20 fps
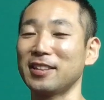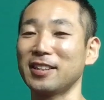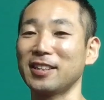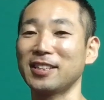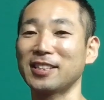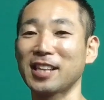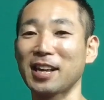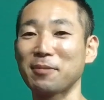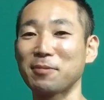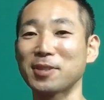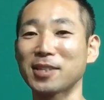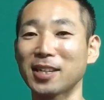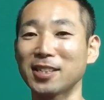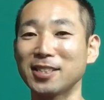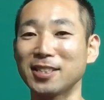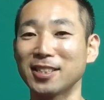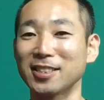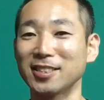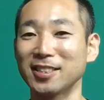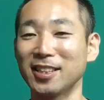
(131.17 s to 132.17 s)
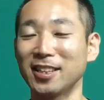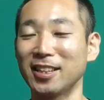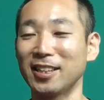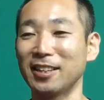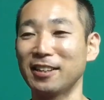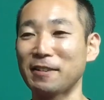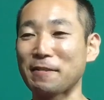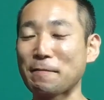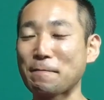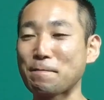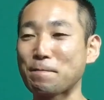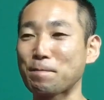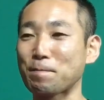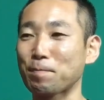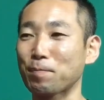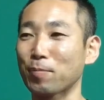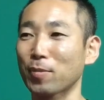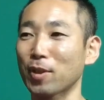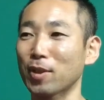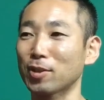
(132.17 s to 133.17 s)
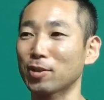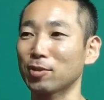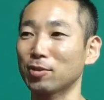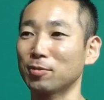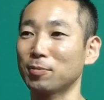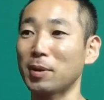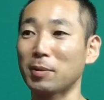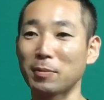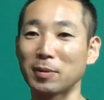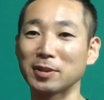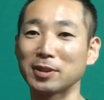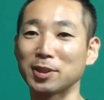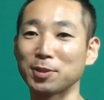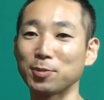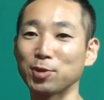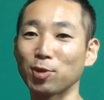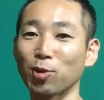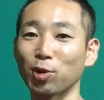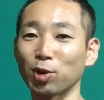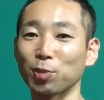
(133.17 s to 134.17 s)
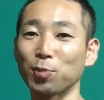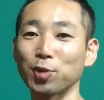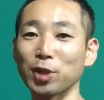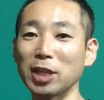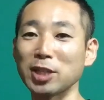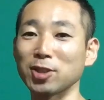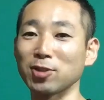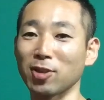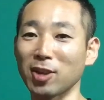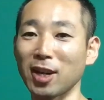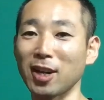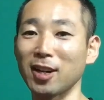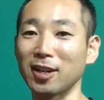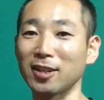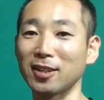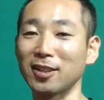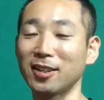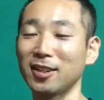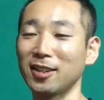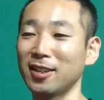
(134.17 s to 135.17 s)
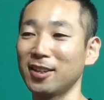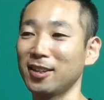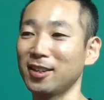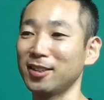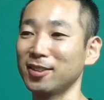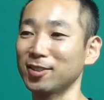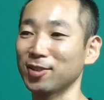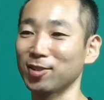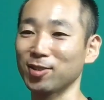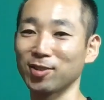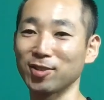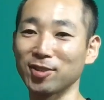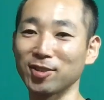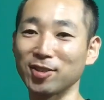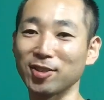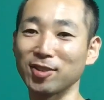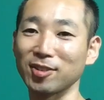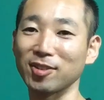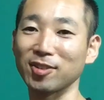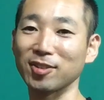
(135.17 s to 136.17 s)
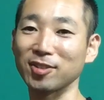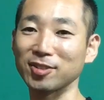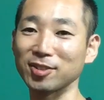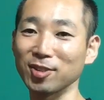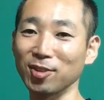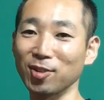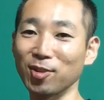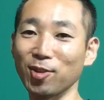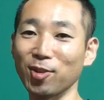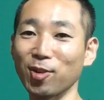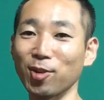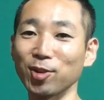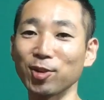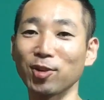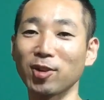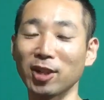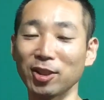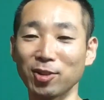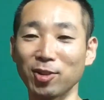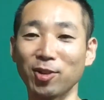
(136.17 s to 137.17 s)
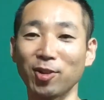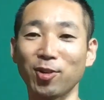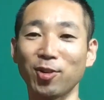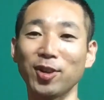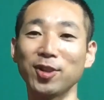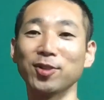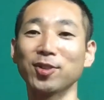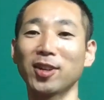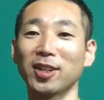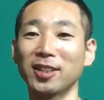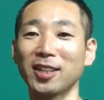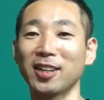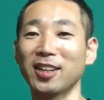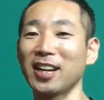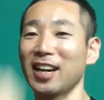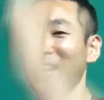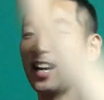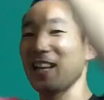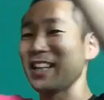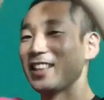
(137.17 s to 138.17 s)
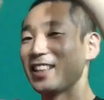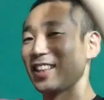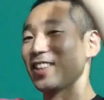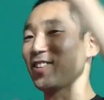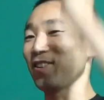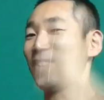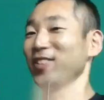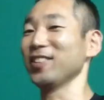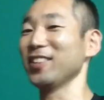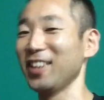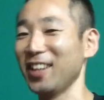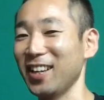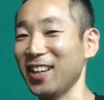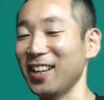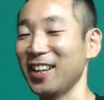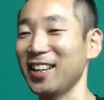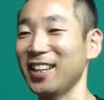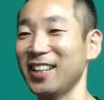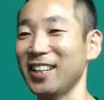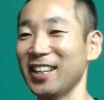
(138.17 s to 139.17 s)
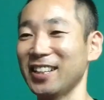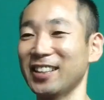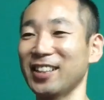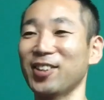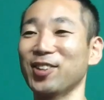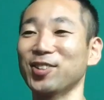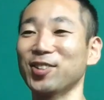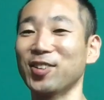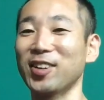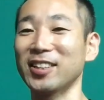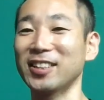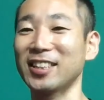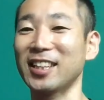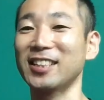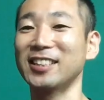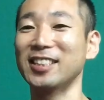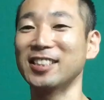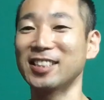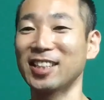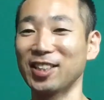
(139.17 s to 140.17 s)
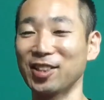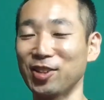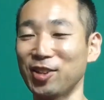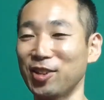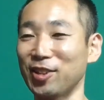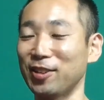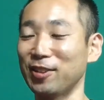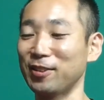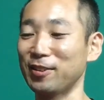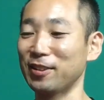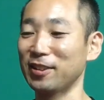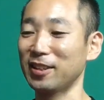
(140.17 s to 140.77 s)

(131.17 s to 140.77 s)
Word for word: 久々にですねその、まあ、まあ自分の子供たちとかそのその高校とかの応援とかでガーってこうねやったことはあったんですけど